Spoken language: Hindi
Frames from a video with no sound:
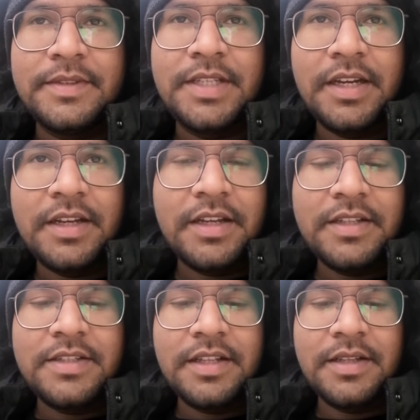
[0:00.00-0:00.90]
जहाँ
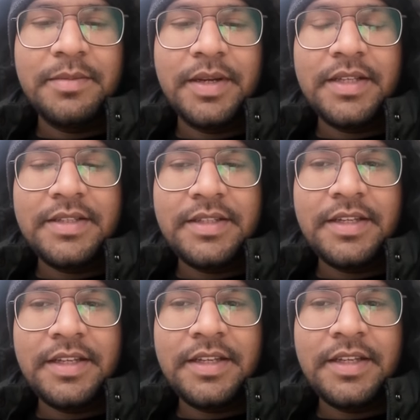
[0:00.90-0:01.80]
जल्दबाजी
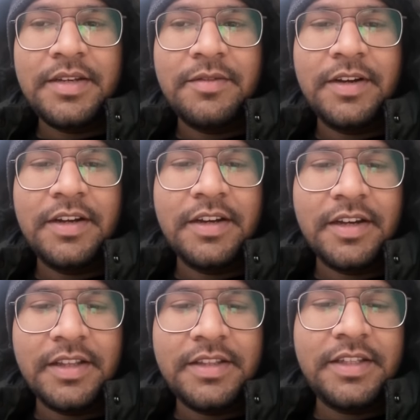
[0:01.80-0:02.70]
है वहाँ
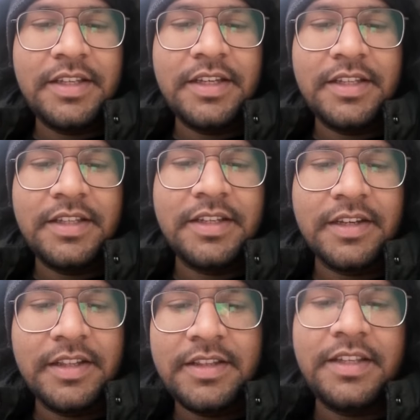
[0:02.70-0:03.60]
गलतियाँ ही
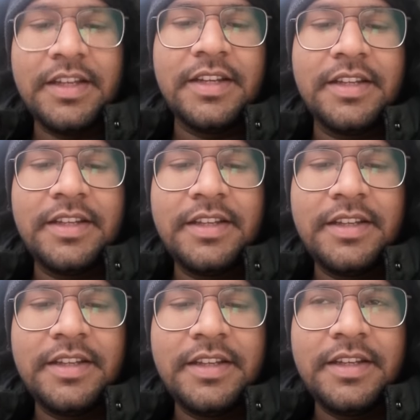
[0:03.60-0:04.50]
गलतियाँ हैं
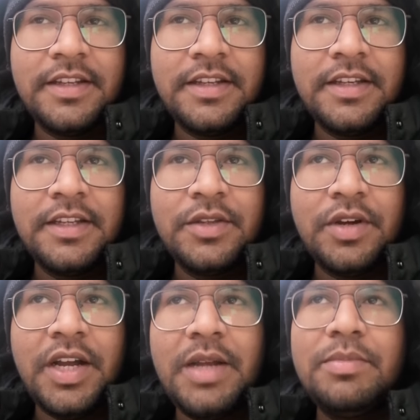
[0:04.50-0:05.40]
तो
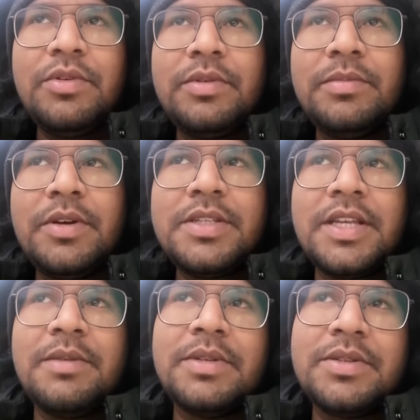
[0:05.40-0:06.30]
आप लोग की बहुत
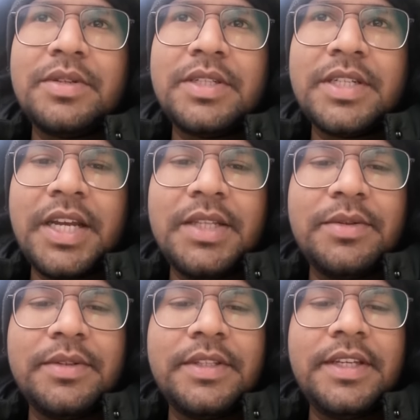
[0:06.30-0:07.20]
सारे बच्चों की
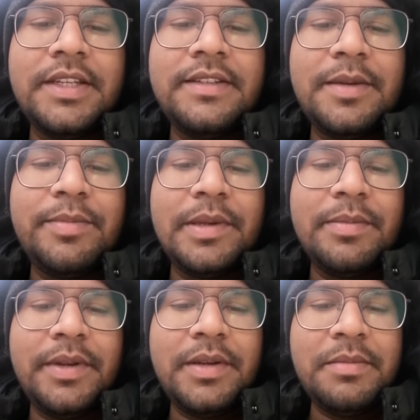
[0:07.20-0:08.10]
शिकायत होती है कि सर
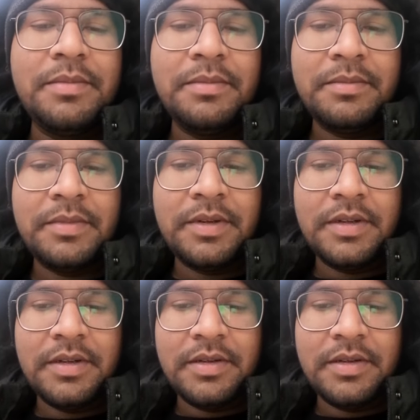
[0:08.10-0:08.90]
पेपर हम आ,